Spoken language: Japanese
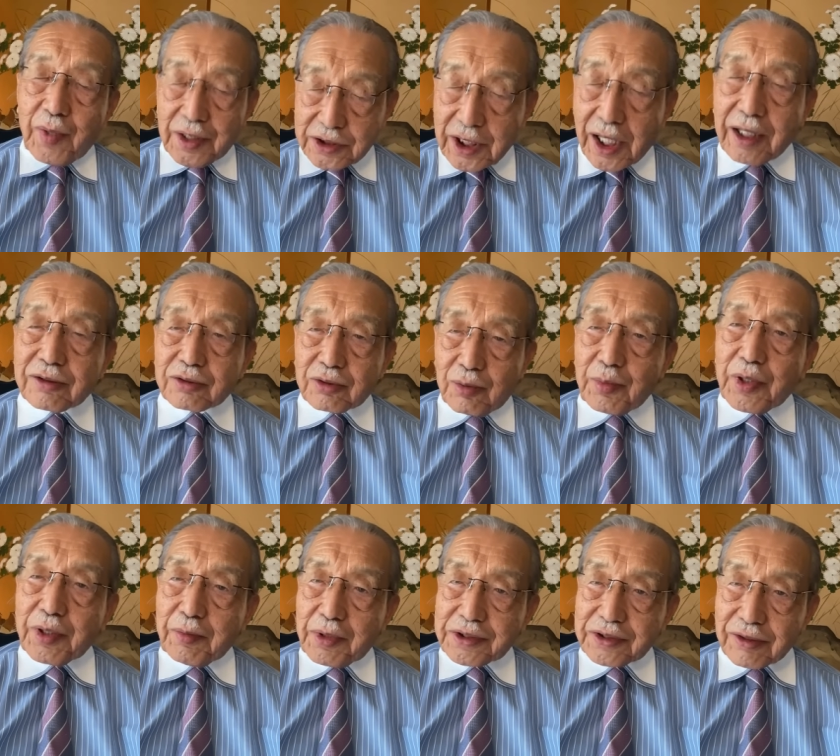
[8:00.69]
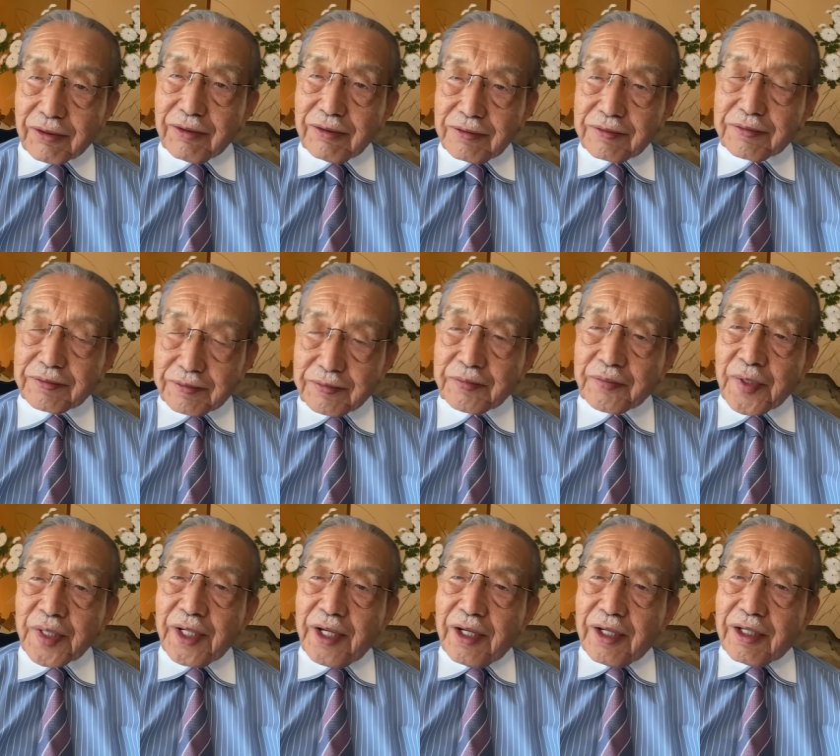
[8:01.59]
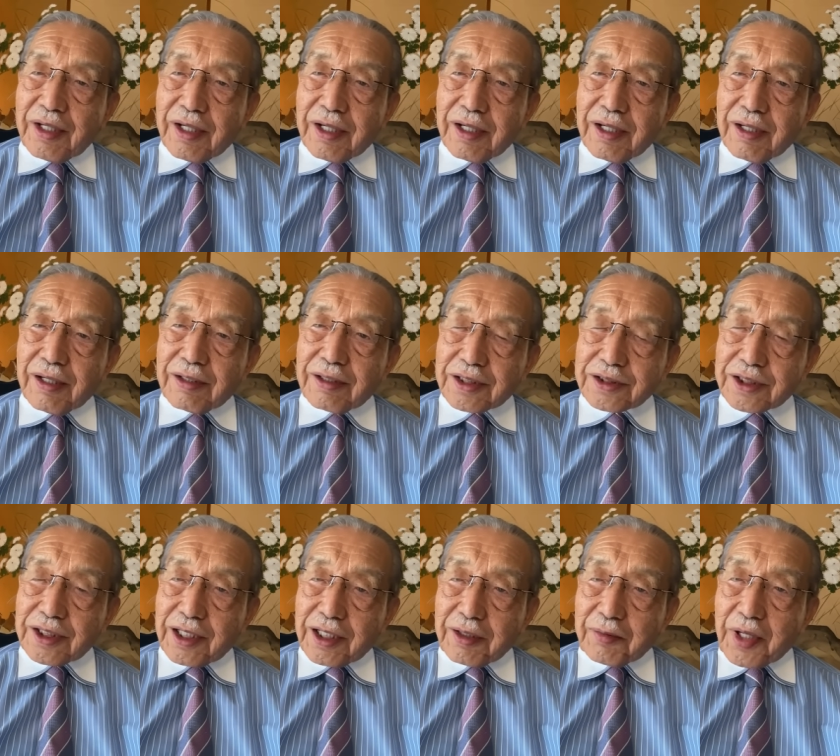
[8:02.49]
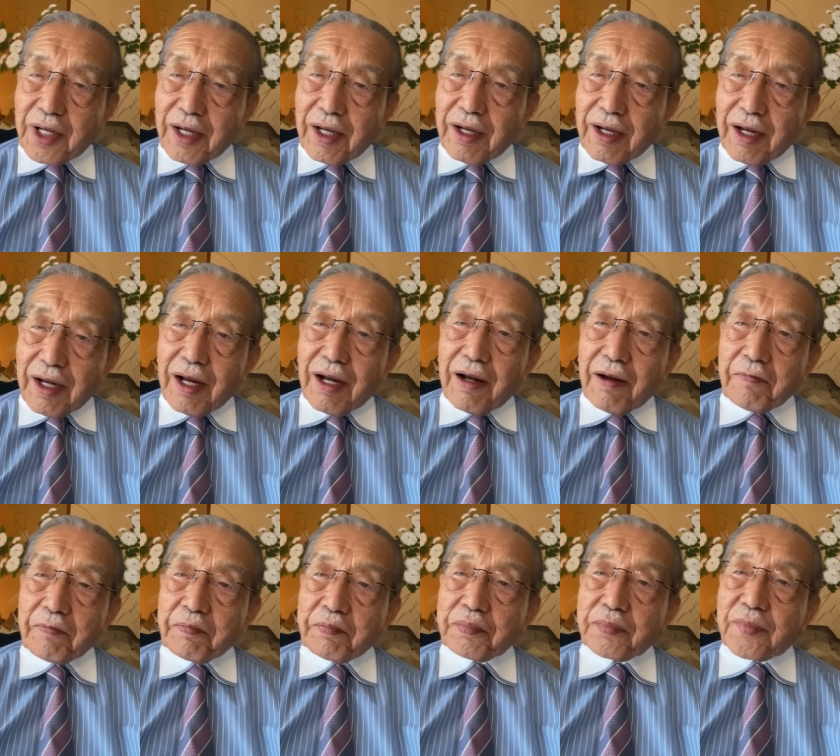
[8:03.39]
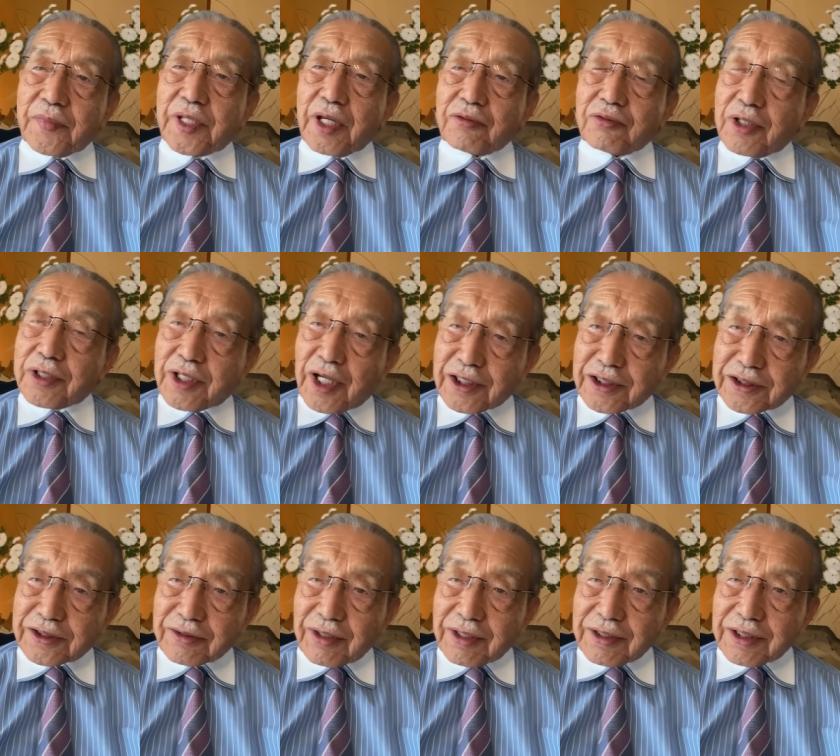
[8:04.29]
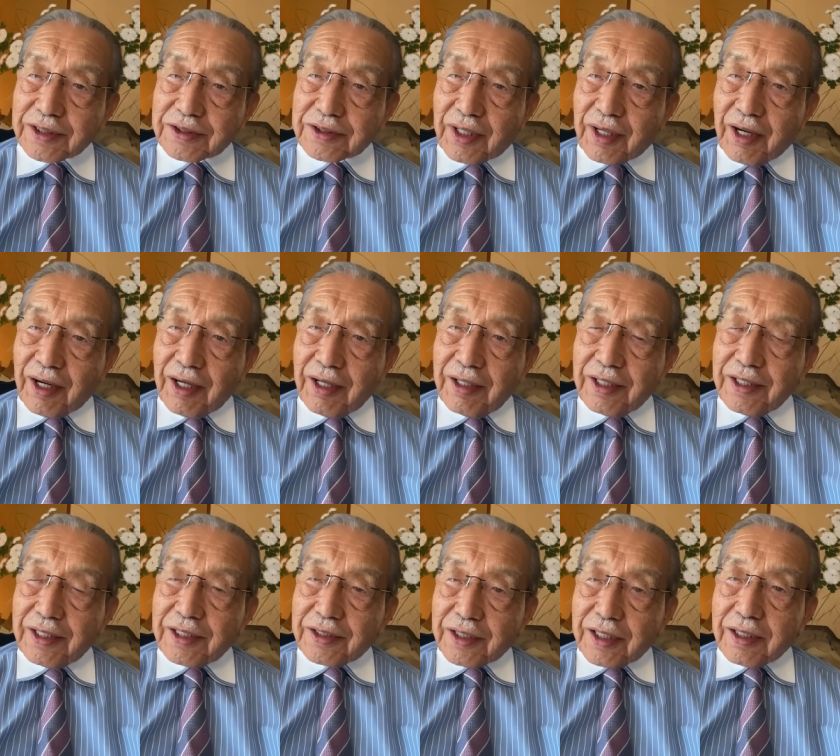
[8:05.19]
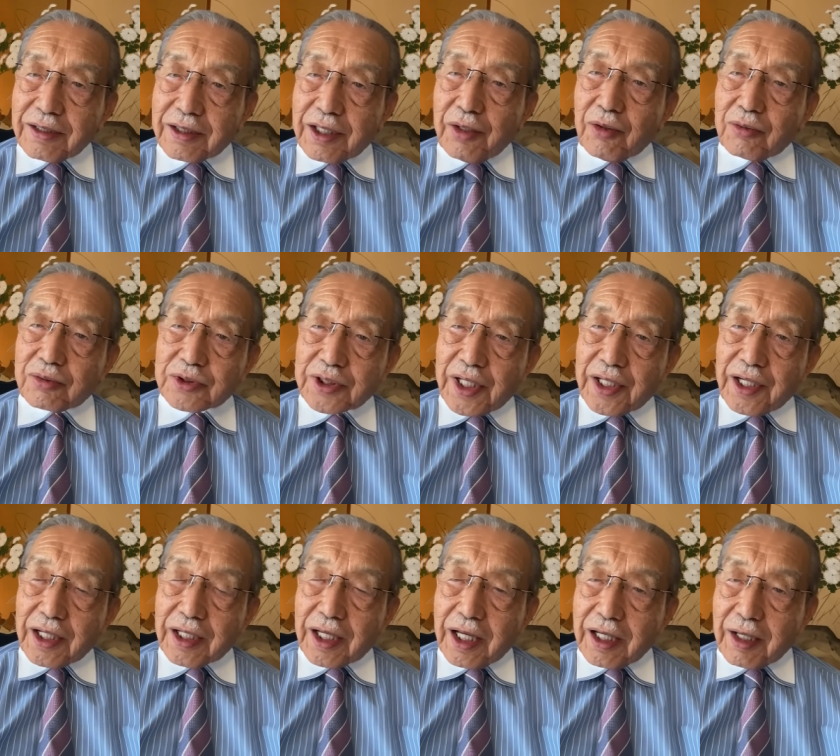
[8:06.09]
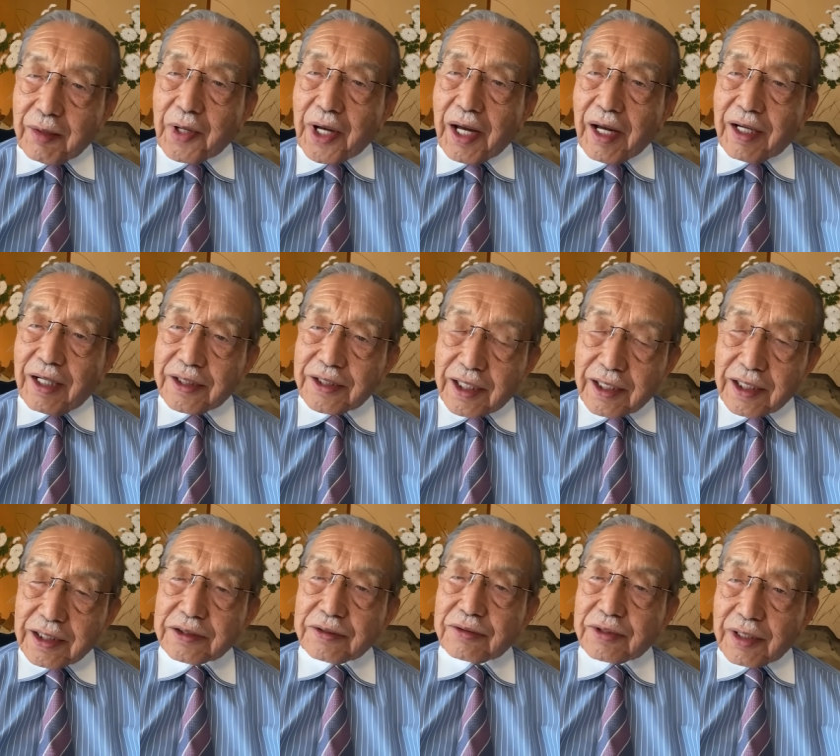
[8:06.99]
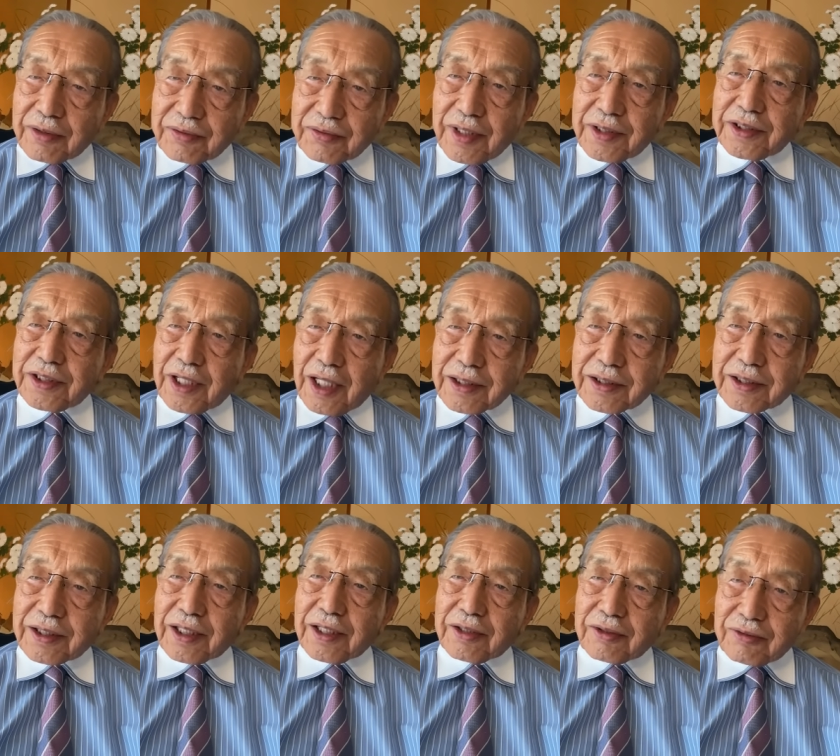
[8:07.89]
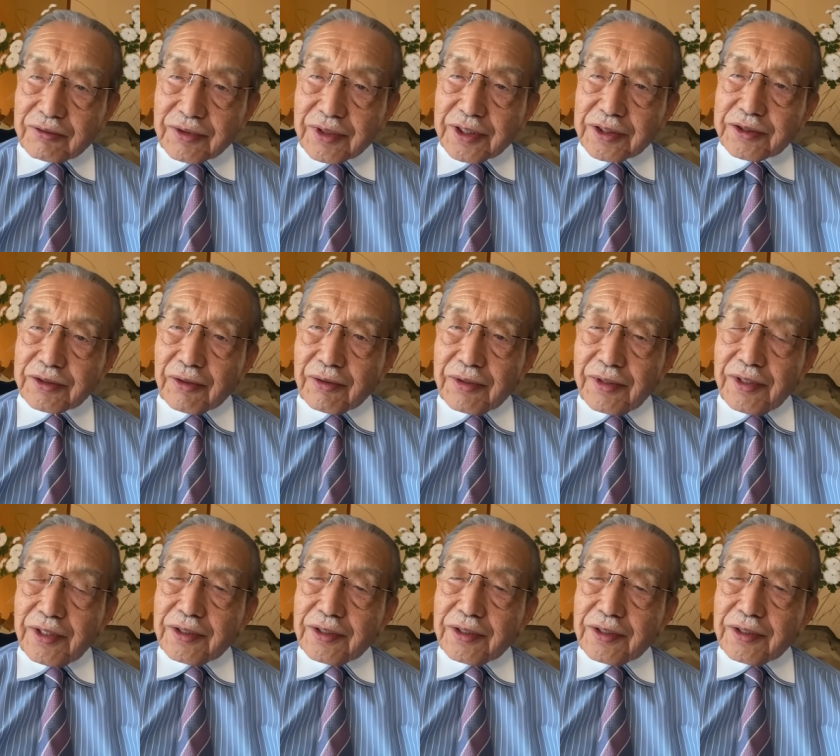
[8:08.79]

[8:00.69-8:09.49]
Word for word: 下がると思いますよ。なぜならば、デフレ体質なんですから。ね、手を打たなければ必ずデフレになっていくんですよ。